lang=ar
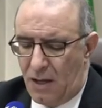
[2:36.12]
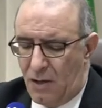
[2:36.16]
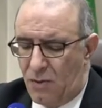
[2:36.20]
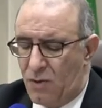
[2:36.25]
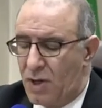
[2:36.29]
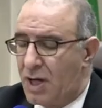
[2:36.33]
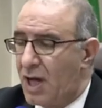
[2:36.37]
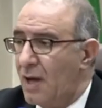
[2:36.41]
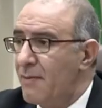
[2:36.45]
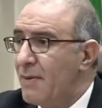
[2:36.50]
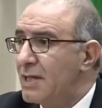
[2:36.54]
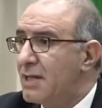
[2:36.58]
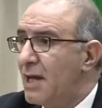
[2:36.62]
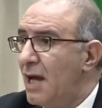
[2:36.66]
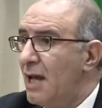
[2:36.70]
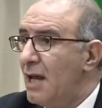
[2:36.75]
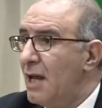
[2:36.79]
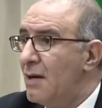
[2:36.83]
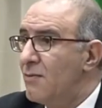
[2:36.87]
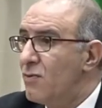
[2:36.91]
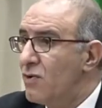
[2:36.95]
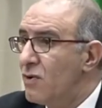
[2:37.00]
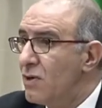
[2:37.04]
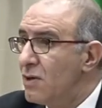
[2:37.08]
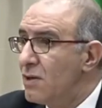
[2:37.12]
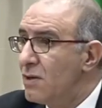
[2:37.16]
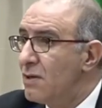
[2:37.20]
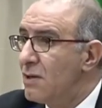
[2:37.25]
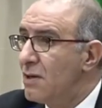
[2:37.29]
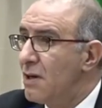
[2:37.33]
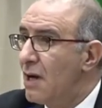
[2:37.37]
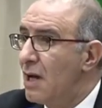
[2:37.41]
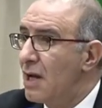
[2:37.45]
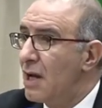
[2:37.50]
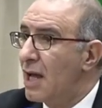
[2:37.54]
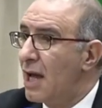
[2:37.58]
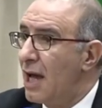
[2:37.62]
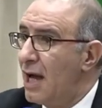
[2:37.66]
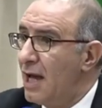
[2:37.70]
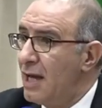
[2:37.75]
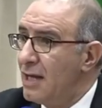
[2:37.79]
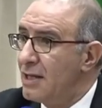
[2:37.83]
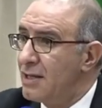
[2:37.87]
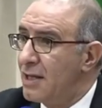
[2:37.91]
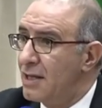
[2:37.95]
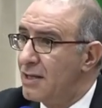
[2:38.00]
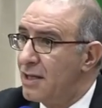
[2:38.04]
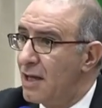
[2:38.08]
وكما تعلمون
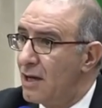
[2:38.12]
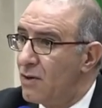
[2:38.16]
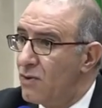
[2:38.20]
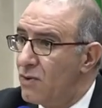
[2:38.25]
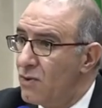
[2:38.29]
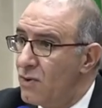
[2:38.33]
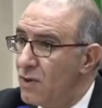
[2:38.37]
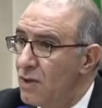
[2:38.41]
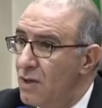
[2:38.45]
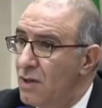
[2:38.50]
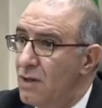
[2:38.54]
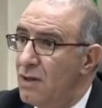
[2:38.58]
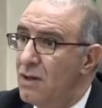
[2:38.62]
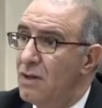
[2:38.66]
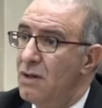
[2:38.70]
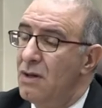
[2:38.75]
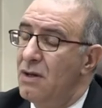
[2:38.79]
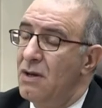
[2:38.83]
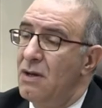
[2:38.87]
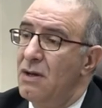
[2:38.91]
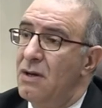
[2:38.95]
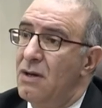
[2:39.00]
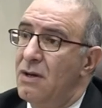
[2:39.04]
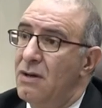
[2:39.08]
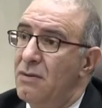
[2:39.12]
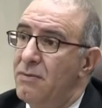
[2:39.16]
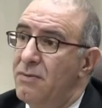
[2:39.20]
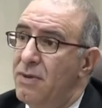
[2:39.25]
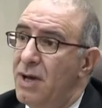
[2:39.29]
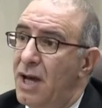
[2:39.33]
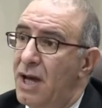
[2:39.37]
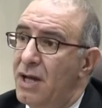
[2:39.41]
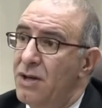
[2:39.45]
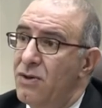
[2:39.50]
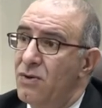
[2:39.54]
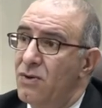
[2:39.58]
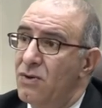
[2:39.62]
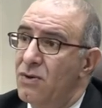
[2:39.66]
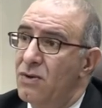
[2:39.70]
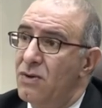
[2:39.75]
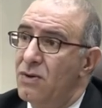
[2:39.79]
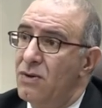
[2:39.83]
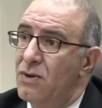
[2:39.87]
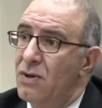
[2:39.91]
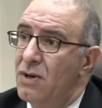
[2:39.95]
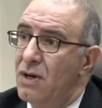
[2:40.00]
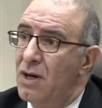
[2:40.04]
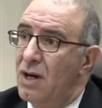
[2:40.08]
القاعدة تقول
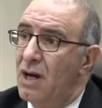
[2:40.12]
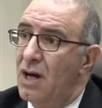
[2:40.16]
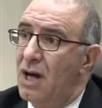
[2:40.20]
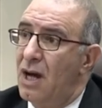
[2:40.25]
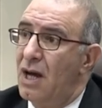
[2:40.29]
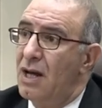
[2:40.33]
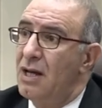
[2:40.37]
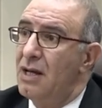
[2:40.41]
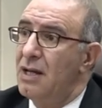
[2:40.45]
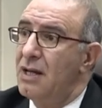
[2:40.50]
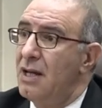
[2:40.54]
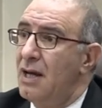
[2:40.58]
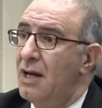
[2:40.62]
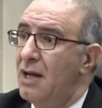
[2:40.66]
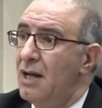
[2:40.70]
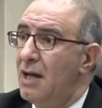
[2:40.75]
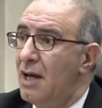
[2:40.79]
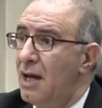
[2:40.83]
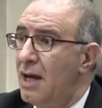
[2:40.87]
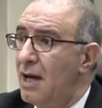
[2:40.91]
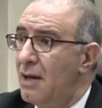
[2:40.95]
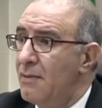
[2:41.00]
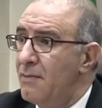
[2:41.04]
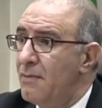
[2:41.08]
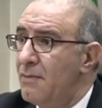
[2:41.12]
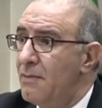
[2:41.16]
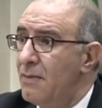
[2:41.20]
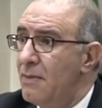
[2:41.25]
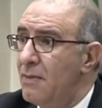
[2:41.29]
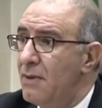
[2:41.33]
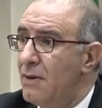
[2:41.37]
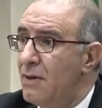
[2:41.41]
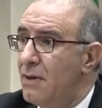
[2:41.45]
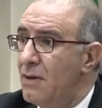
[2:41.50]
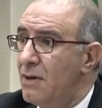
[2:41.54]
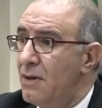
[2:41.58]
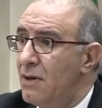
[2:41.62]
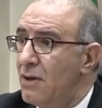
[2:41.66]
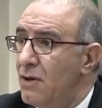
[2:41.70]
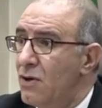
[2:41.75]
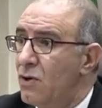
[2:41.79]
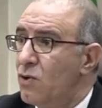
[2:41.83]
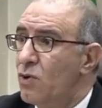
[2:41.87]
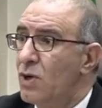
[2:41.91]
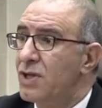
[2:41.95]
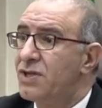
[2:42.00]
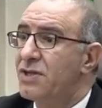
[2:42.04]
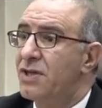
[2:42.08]
بأن الإعلام
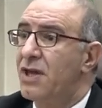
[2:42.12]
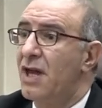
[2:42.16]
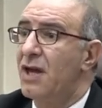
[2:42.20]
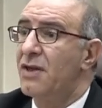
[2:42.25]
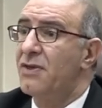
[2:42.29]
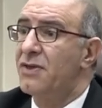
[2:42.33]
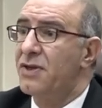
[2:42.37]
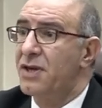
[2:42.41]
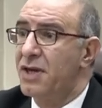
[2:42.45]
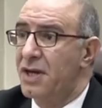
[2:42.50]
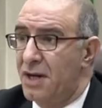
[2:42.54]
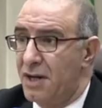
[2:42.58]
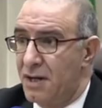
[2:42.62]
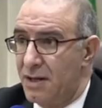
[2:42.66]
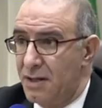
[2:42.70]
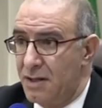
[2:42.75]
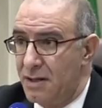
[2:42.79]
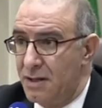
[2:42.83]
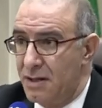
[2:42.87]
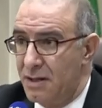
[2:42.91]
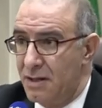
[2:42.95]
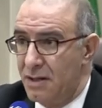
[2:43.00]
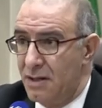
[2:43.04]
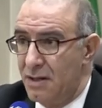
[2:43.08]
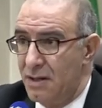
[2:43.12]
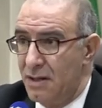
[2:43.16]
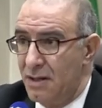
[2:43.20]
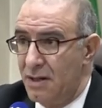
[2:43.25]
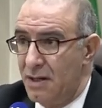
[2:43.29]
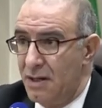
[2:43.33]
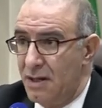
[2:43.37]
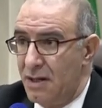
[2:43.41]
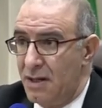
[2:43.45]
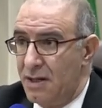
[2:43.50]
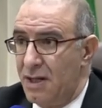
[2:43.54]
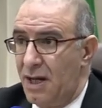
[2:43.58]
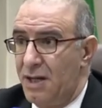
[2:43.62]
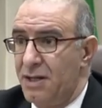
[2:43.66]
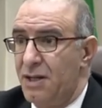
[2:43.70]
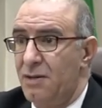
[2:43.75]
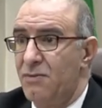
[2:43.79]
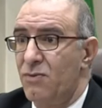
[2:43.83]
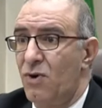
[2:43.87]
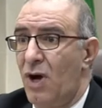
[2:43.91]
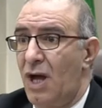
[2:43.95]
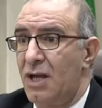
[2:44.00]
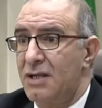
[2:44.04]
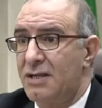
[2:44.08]
هو التأثير يعني
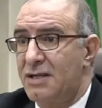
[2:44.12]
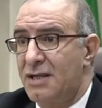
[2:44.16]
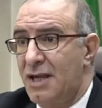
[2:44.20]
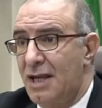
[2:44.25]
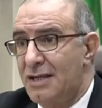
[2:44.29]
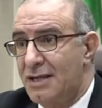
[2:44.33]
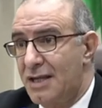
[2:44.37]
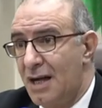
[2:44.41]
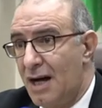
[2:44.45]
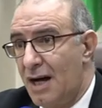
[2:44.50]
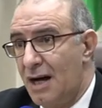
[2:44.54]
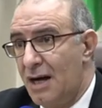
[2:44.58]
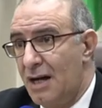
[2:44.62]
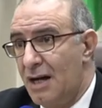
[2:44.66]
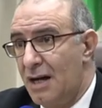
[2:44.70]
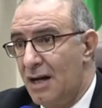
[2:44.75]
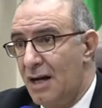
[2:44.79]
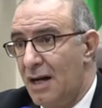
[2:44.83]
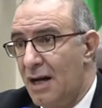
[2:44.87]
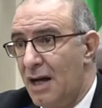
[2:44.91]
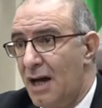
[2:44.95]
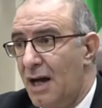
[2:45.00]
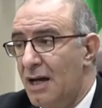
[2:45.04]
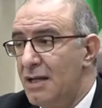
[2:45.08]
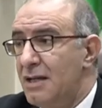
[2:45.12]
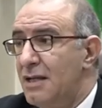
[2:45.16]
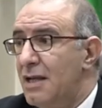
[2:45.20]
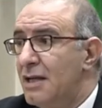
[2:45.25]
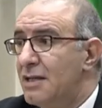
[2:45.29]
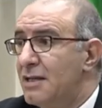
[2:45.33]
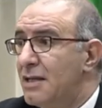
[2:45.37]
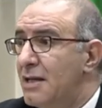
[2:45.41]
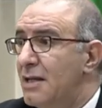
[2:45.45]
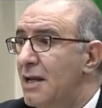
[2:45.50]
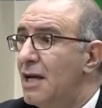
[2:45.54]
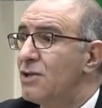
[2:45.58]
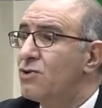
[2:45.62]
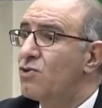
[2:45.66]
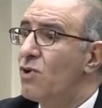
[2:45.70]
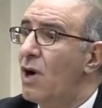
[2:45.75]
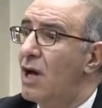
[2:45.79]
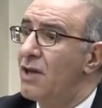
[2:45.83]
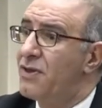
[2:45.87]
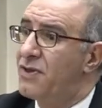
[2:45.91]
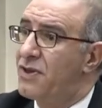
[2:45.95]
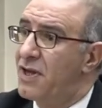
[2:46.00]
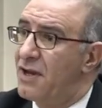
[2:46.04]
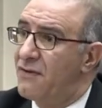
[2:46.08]
المؤسسة التي لا
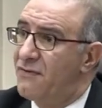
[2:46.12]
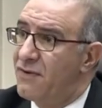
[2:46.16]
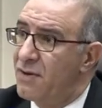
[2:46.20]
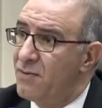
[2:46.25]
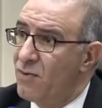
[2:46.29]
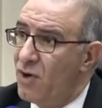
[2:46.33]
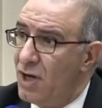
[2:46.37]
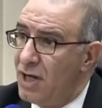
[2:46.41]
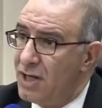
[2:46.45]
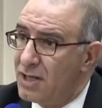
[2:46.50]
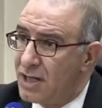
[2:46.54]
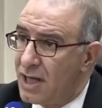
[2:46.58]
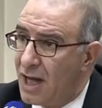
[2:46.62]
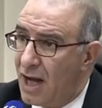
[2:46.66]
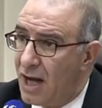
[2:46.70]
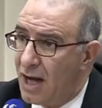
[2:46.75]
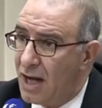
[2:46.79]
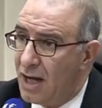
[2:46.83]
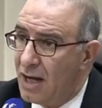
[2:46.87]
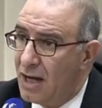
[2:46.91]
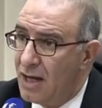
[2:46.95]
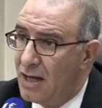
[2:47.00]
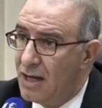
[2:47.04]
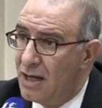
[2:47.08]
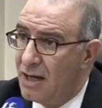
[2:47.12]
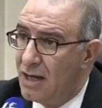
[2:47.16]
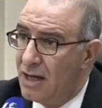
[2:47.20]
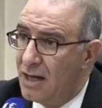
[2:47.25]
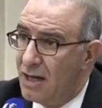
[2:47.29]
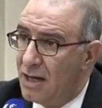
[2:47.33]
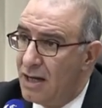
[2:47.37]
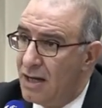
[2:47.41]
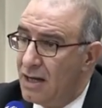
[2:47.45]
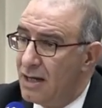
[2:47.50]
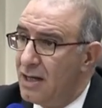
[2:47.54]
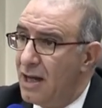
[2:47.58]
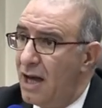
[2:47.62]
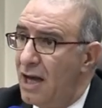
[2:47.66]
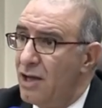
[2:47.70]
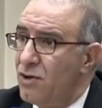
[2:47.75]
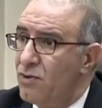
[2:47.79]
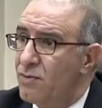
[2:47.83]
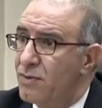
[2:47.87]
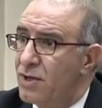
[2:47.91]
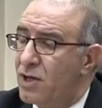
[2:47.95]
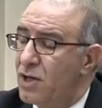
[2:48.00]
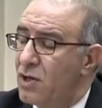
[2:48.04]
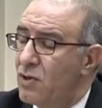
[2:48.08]
تؤثر في محيطها لا
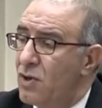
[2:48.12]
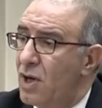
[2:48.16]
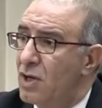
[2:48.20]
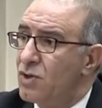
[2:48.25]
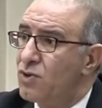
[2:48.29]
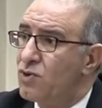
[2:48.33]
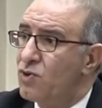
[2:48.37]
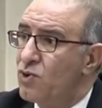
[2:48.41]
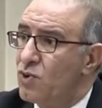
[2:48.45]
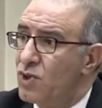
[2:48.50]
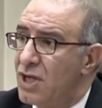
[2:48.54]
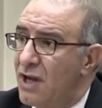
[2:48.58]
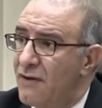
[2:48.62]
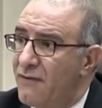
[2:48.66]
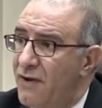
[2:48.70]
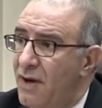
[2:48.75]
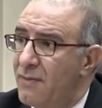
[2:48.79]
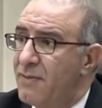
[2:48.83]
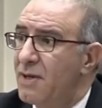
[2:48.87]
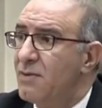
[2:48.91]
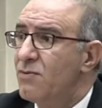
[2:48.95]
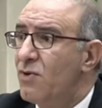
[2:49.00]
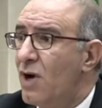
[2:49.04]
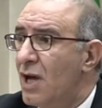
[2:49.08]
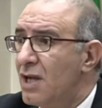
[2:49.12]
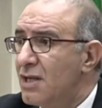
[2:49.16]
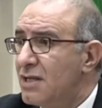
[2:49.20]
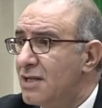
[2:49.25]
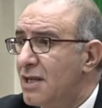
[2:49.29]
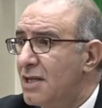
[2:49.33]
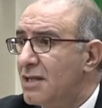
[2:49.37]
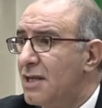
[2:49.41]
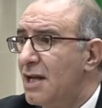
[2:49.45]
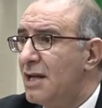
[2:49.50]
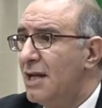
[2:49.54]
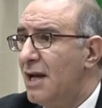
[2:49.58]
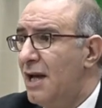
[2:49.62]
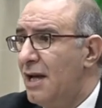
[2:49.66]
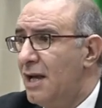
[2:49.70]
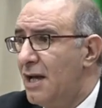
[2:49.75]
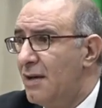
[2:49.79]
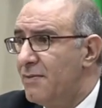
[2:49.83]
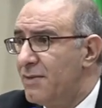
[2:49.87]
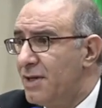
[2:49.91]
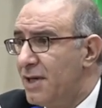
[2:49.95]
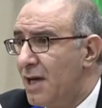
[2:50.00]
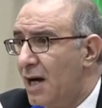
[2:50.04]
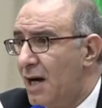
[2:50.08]
يمكن أن توصف بالمؤسسة
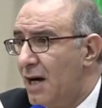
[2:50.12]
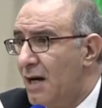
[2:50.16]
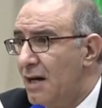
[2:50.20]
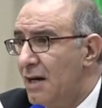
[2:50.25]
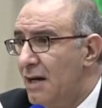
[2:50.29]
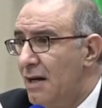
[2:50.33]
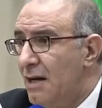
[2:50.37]
الإعلامية